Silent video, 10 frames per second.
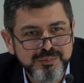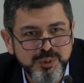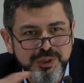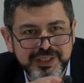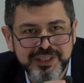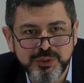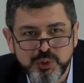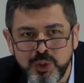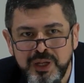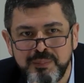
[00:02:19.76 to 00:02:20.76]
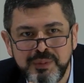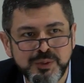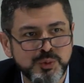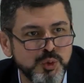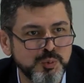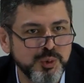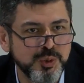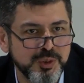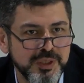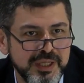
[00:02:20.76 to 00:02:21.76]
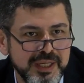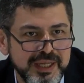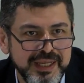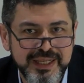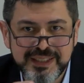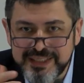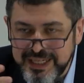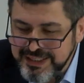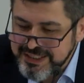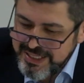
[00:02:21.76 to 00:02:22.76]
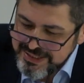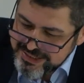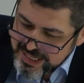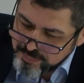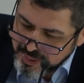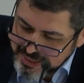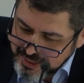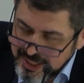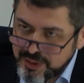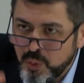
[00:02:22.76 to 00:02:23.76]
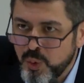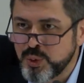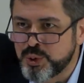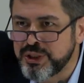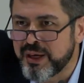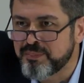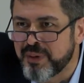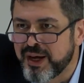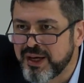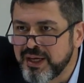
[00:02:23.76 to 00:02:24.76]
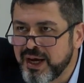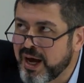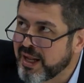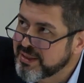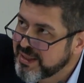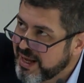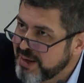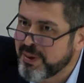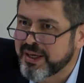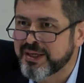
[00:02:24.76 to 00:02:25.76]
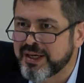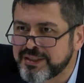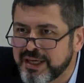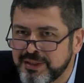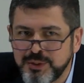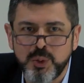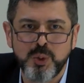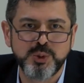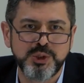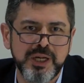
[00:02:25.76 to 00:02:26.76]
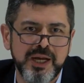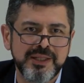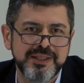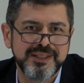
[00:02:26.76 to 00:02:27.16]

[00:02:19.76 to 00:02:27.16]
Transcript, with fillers: Buradaki söylenmeyen söz budur. Sen kendine bakarak ölçü yapma. Allah'a bakarak kendini ölçüye al.